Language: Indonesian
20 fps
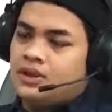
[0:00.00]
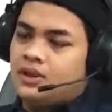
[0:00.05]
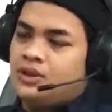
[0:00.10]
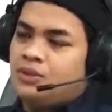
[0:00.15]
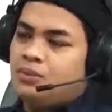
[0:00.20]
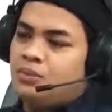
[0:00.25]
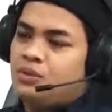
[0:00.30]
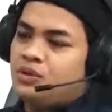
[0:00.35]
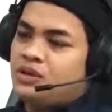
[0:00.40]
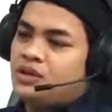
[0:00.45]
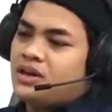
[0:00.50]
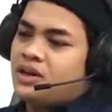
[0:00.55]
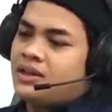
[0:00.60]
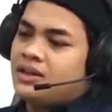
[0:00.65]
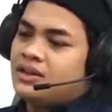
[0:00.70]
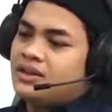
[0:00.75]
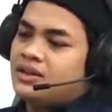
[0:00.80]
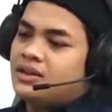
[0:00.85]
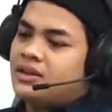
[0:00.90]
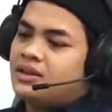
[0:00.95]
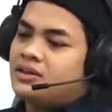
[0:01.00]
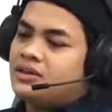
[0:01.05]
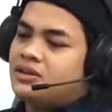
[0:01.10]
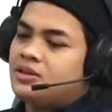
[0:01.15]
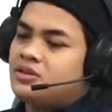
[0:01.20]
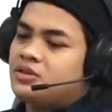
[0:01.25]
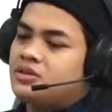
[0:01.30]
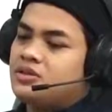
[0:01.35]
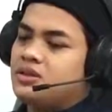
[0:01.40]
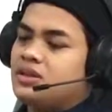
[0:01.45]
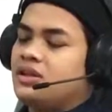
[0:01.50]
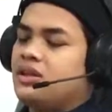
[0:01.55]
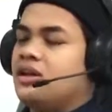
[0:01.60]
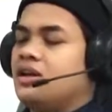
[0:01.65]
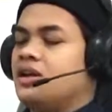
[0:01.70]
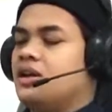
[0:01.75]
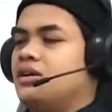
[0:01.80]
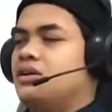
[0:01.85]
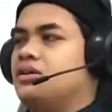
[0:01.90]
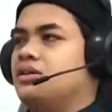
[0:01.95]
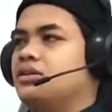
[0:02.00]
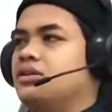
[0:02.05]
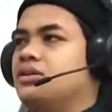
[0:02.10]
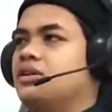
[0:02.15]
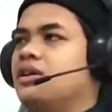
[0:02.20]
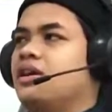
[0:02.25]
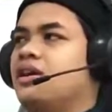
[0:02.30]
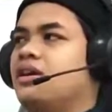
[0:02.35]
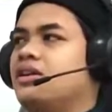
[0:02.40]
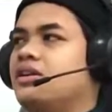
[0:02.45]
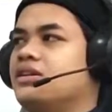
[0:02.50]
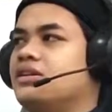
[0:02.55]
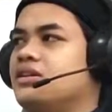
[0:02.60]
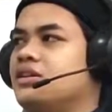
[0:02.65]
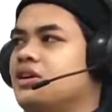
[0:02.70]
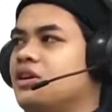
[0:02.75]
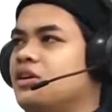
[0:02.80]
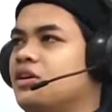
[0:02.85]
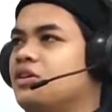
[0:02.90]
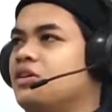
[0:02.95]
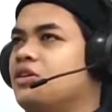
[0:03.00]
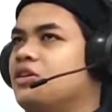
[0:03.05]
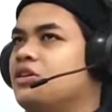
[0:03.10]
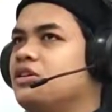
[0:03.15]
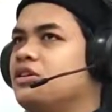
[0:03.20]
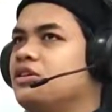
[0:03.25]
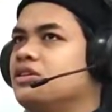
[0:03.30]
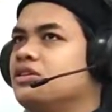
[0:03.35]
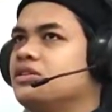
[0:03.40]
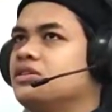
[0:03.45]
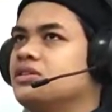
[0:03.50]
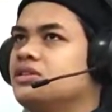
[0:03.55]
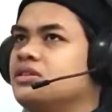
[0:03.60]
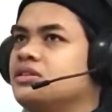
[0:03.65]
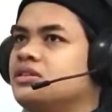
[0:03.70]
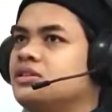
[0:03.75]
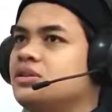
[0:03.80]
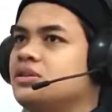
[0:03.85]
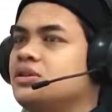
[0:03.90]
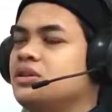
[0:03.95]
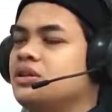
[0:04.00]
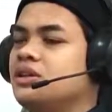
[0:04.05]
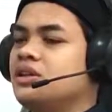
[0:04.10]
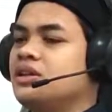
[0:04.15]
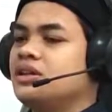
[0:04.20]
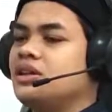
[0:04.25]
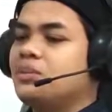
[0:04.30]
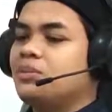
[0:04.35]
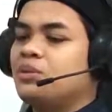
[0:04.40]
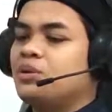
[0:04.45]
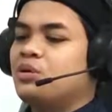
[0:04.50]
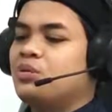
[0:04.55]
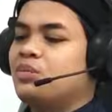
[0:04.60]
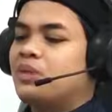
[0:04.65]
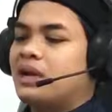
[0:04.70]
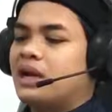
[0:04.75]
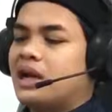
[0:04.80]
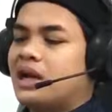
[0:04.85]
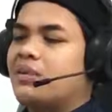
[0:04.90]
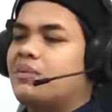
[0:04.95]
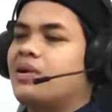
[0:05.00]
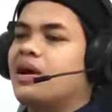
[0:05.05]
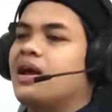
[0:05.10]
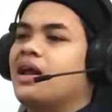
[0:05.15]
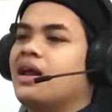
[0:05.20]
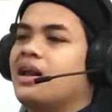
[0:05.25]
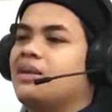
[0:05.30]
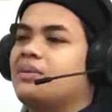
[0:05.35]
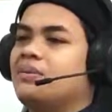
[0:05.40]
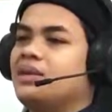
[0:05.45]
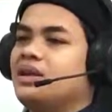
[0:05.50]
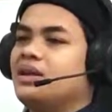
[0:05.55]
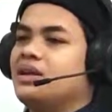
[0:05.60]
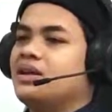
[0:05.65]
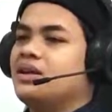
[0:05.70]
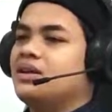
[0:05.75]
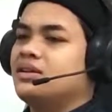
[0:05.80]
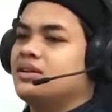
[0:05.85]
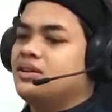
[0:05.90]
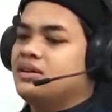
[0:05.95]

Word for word: Input data terus hilang. Kayaknya sih kalau sejauh ini kita belum pernah mengalami ya.